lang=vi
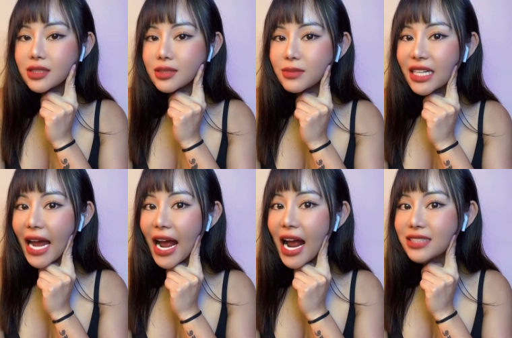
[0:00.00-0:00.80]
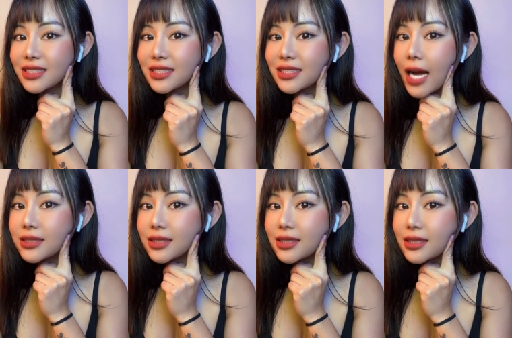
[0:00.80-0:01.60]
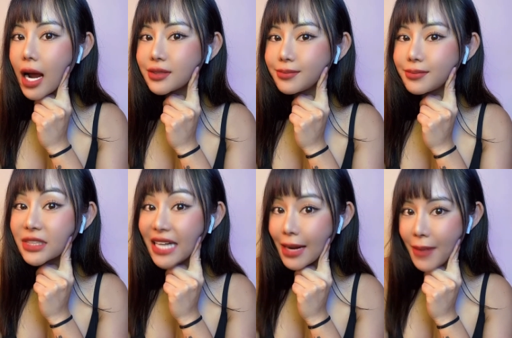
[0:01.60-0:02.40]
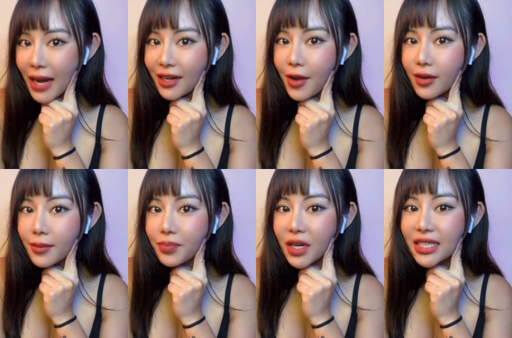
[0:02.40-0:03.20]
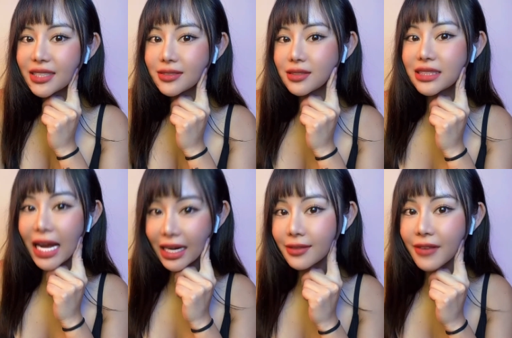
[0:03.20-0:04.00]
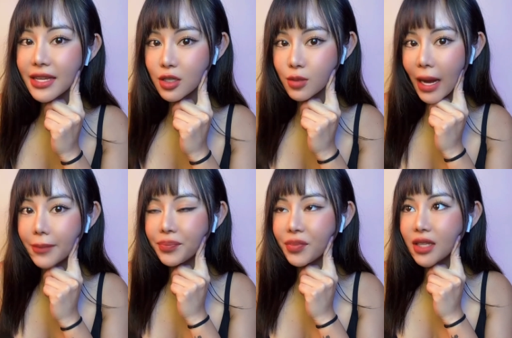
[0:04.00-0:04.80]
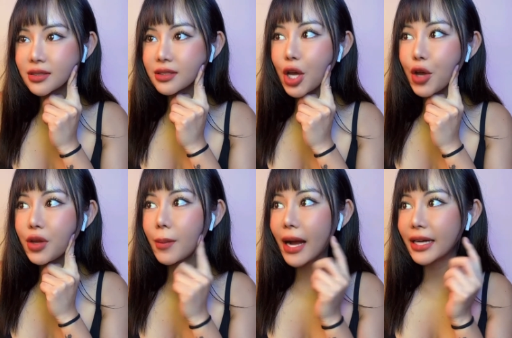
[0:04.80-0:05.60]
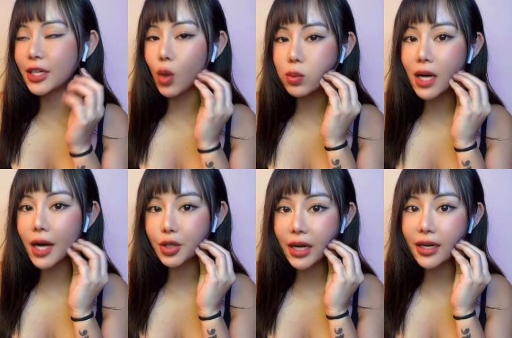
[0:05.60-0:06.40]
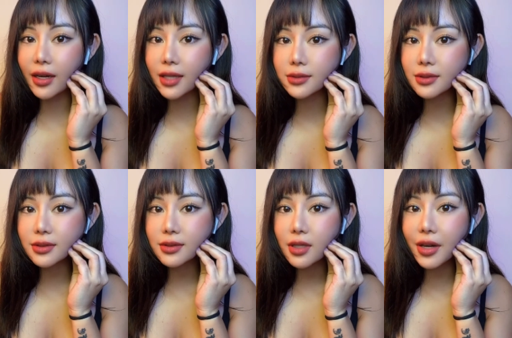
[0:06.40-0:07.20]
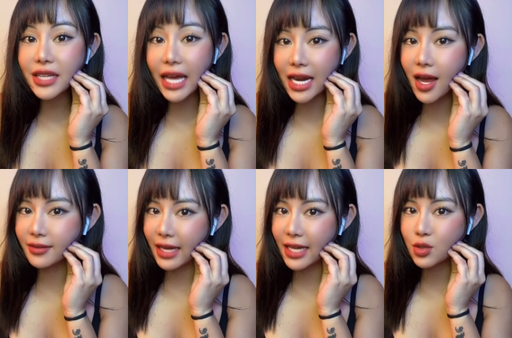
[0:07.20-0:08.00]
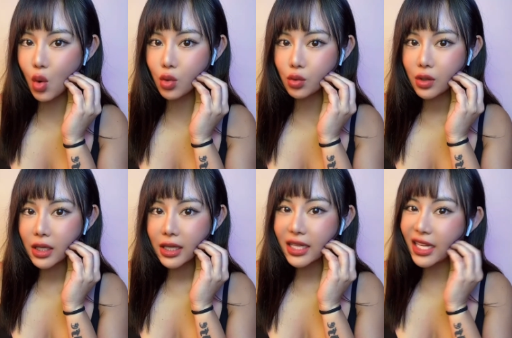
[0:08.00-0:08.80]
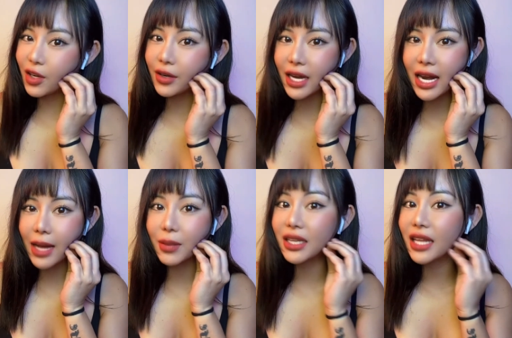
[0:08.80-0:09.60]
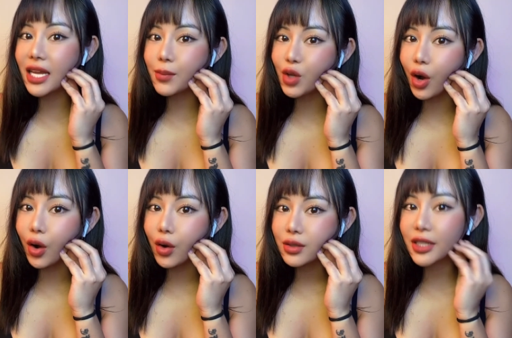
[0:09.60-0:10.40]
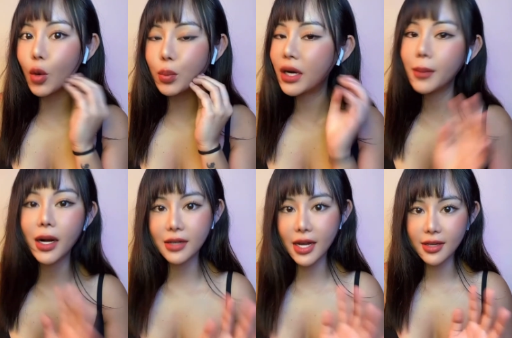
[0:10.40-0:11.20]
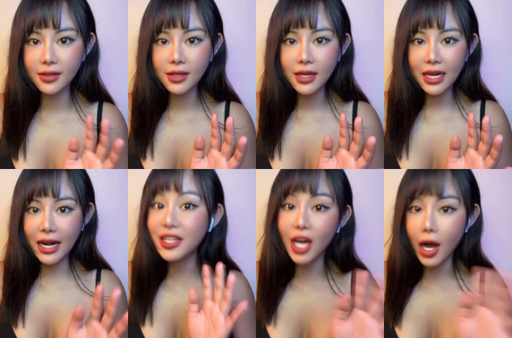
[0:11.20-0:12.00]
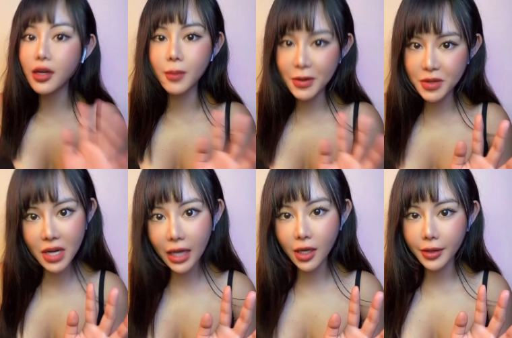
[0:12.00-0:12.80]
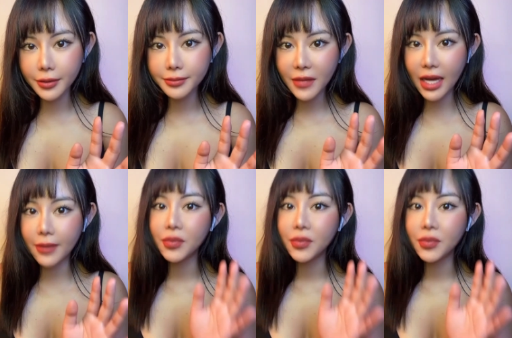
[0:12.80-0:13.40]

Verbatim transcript: mình cắn mình cắn mạnh lia mình cắn và giữ mạnh nếu như mà cái cục cơ chỗ này nó cứng nó nhảy lên nhảy xuống thì có nghĩa là mình tiêm vô cái cục đó nó mất đi là nó nhỏ được bao nhiêu đó thôi ha